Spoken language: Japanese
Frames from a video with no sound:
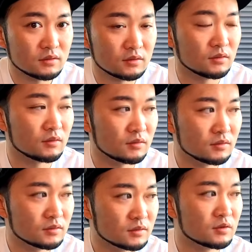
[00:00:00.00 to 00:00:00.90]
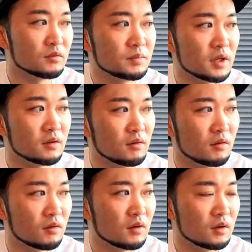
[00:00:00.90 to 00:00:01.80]
ちょっと、スロープレー
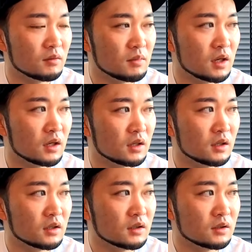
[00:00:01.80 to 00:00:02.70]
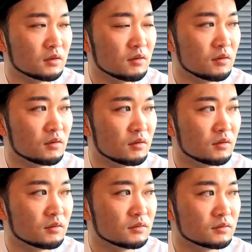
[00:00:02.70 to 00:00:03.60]
の、まあ、
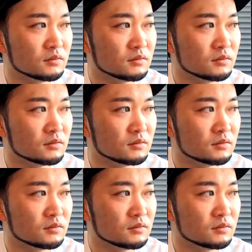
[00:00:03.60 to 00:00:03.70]
こ